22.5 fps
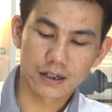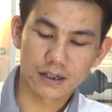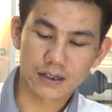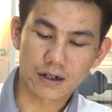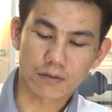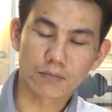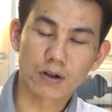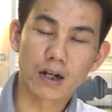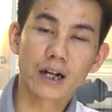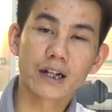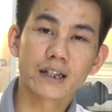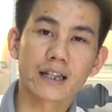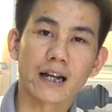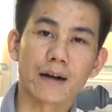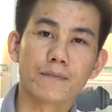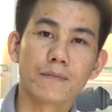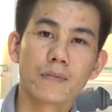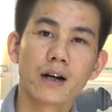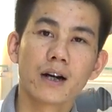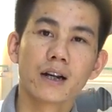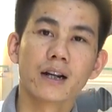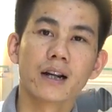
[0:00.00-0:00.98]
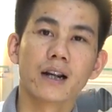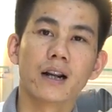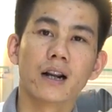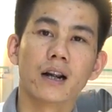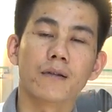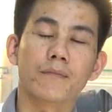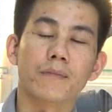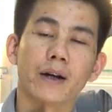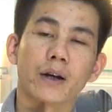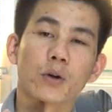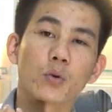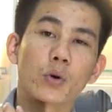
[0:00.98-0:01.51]
Thì dòng N X tám mươi này
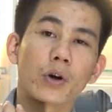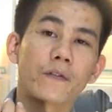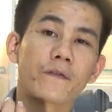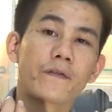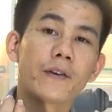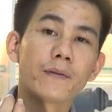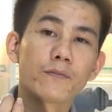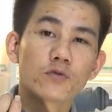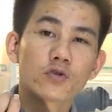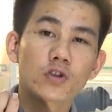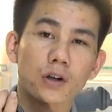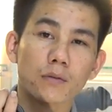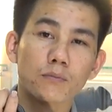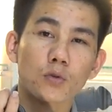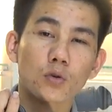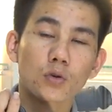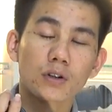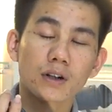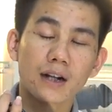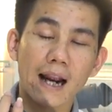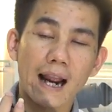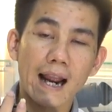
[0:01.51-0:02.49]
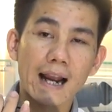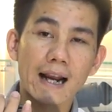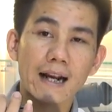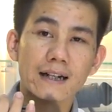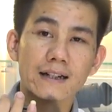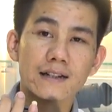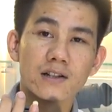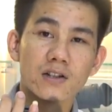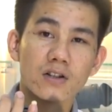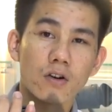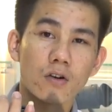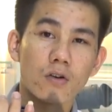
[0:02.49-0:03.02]
là máy quay phim chuẩn bốn K
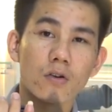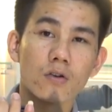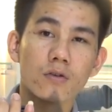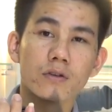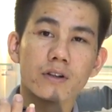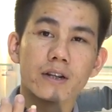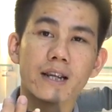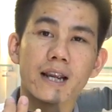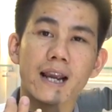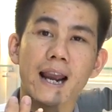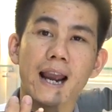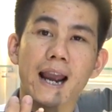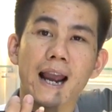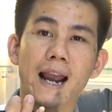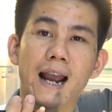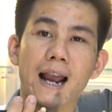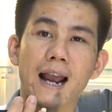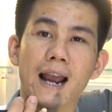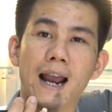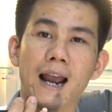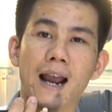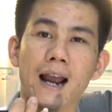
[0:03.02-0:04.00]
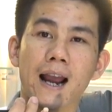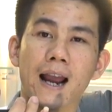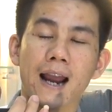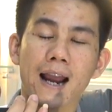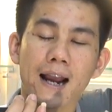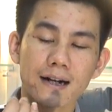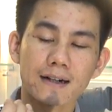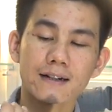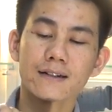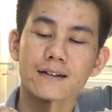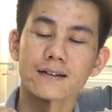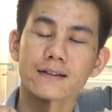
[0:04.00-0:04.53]
do nhà
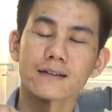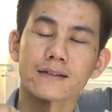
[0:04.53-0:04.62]
hãng